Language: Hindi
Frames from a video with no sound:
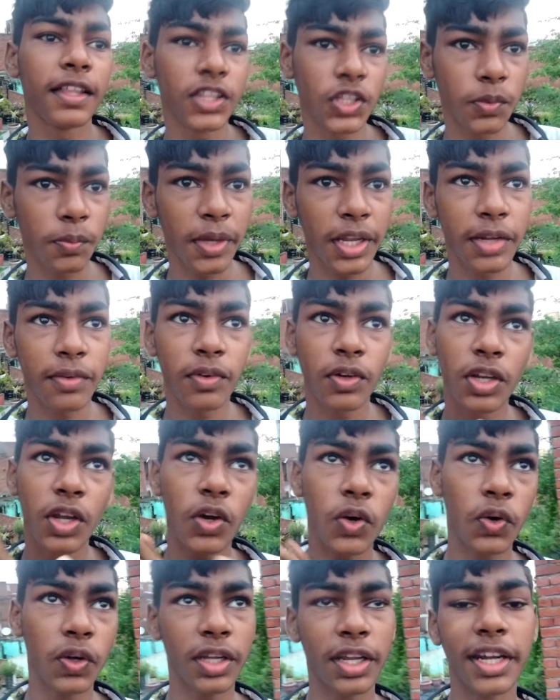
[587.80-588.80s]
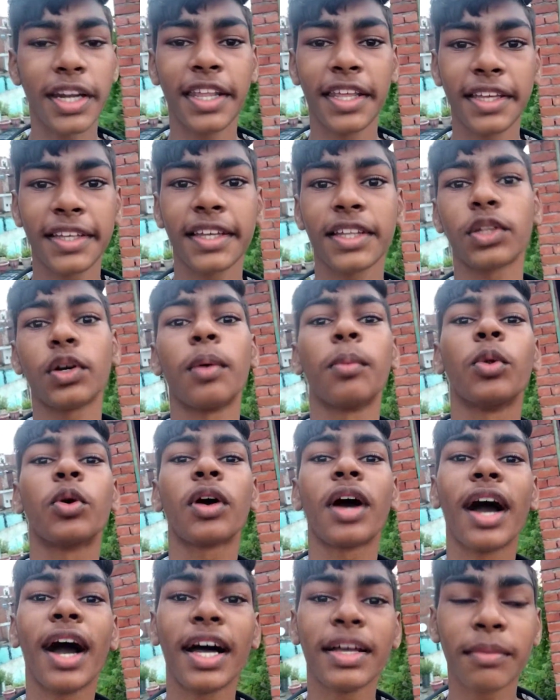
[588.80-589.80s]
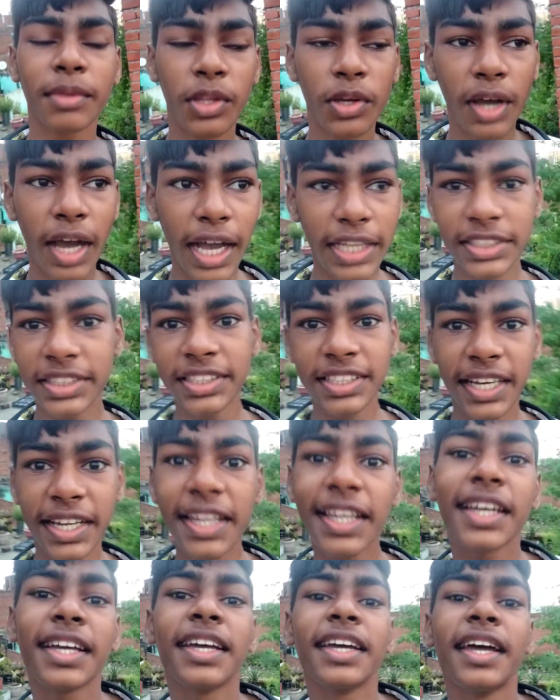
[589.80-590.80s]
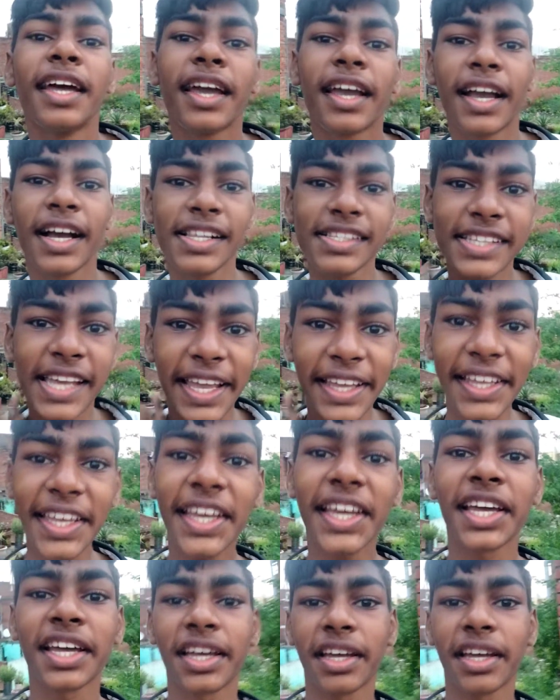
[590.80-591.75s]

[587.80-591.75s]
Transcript: तो मैंने बोला ओके ठीक है तो हम लोग आज मतलब आज नहीं जा रहे कल जाएंगे